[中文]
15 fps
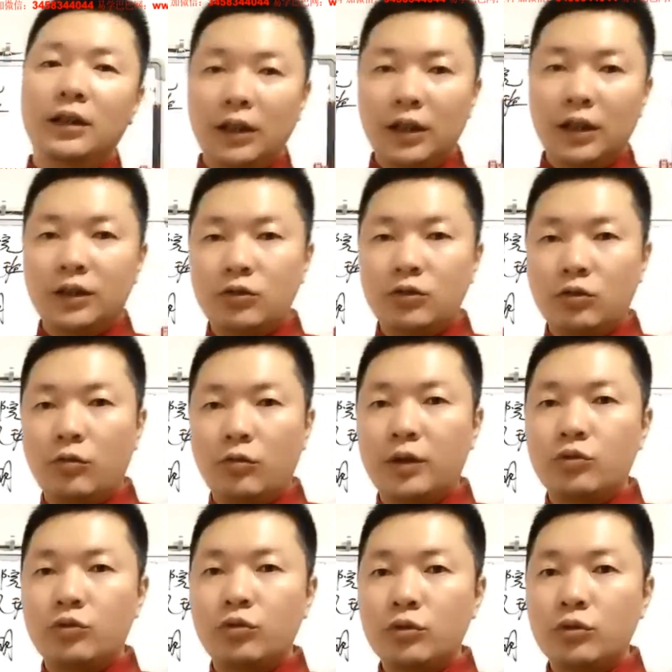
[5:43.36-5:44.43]
其实我们要
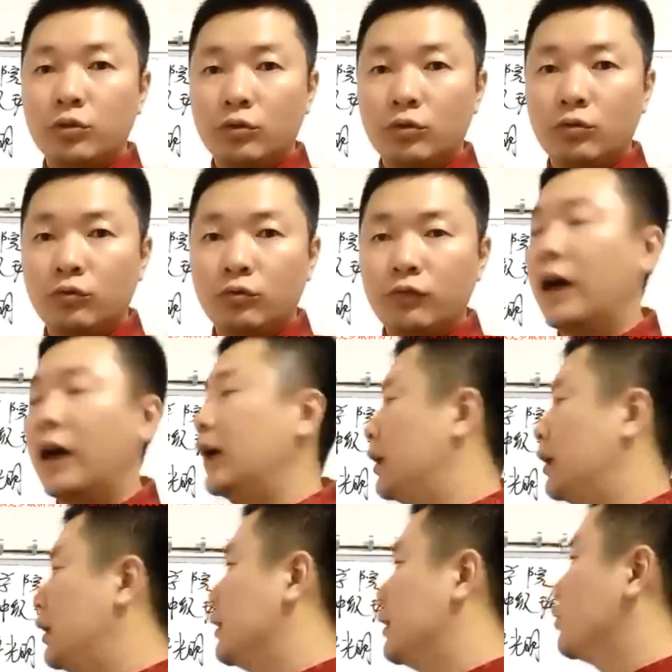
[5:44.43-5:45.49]
遵从古法
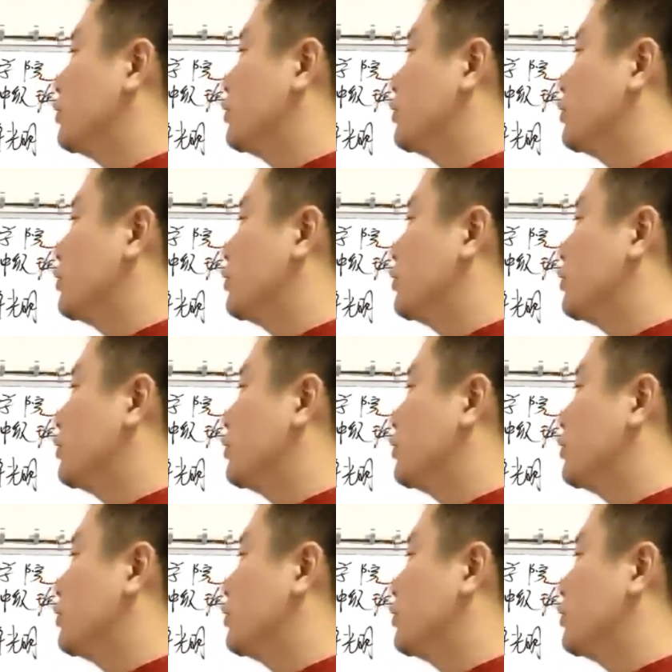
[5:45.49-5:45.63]
啊，说